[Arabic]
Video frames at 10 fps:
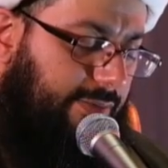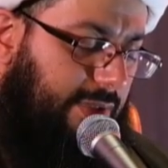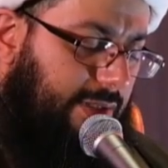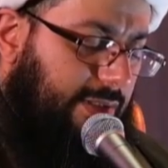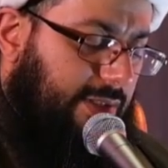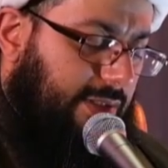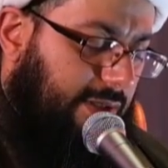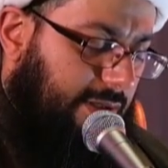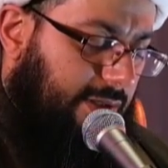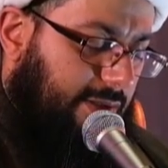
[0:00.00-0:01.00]

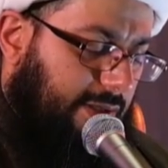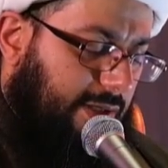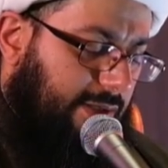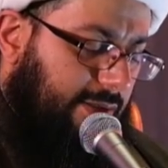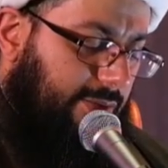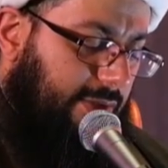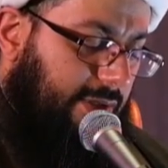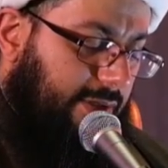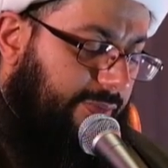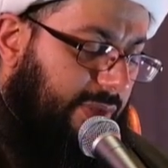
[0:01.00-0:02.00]
الزنديق لعنه
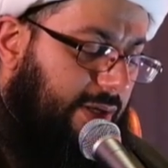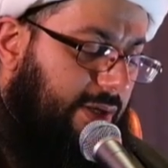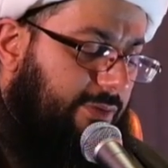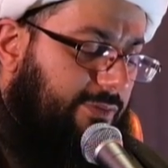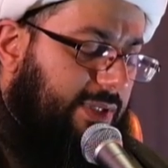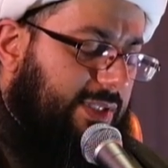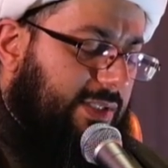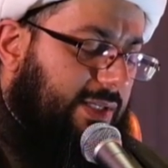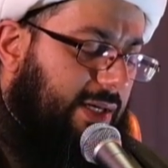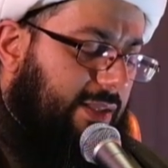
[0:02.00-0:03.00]
الله
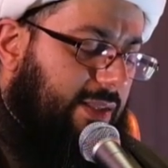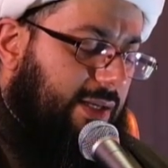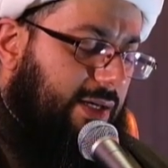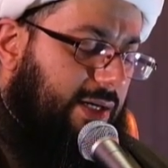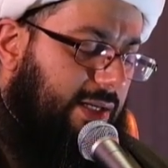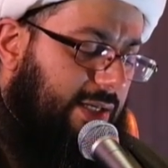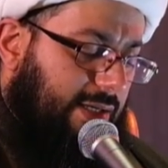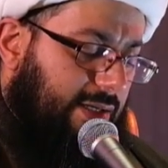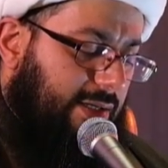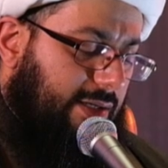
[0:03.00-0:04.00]
فاستأذن
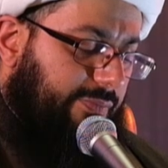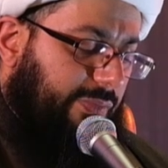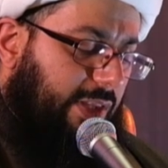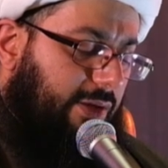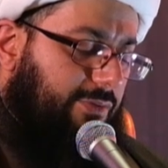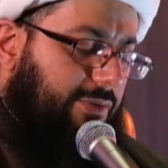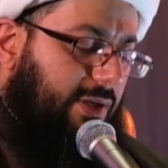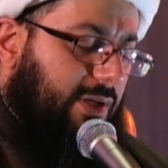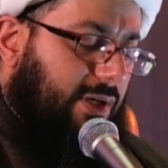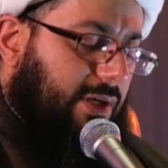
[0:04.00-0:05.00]
عليها
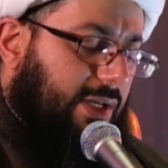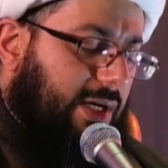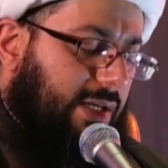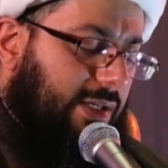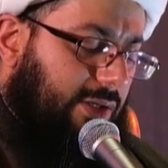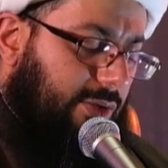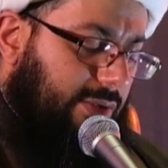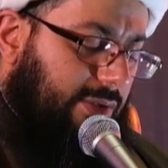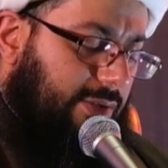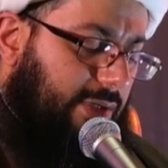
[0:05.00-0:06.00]
فقال
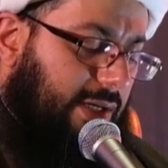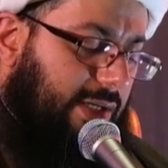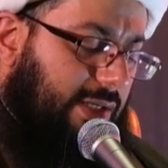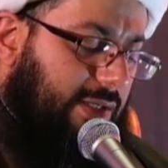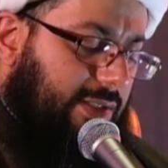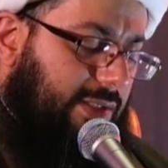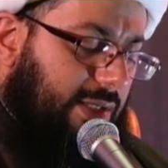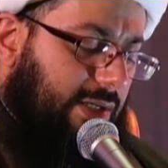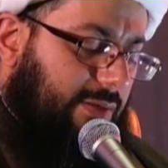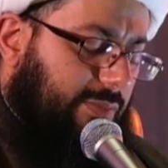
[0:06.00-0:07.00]
علي عليه
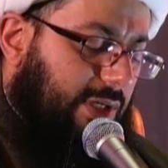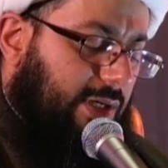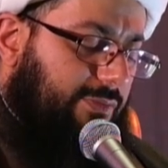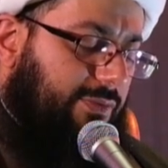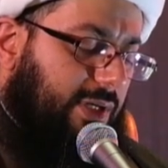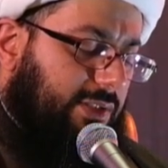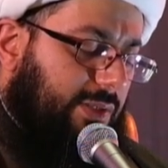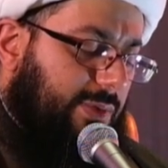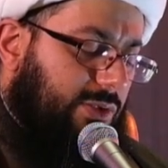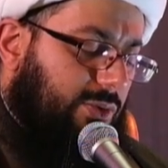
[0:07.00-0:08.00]
السلام يا
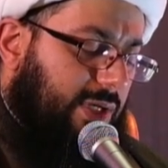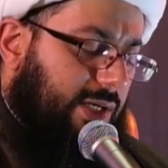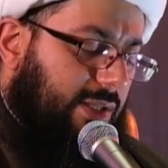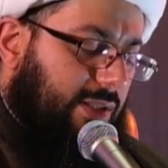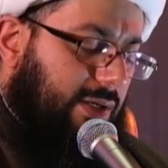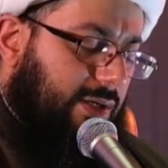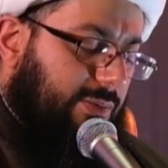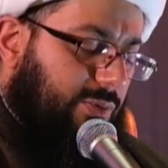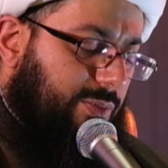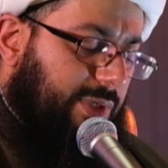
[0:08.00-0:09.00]
فاطمة هذا
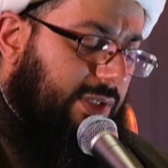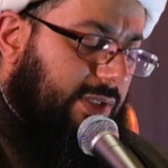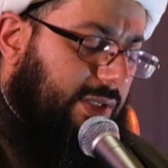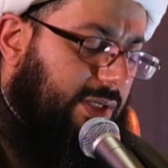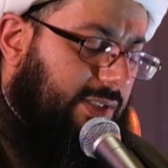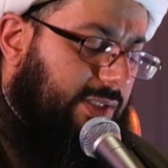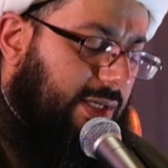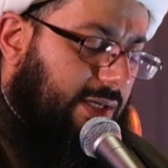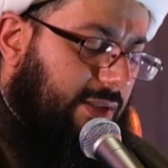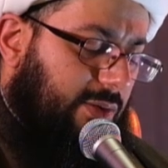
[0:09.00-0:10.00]
أبو بكر
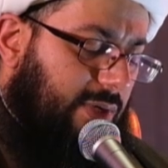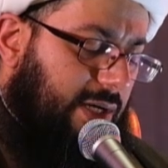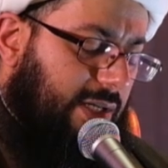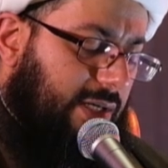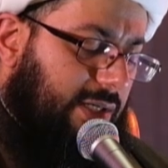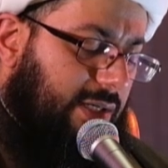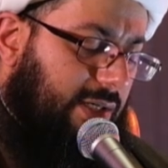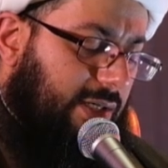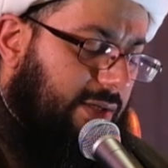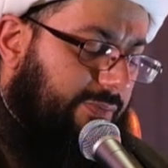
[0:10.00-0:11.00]
يستأذن عليك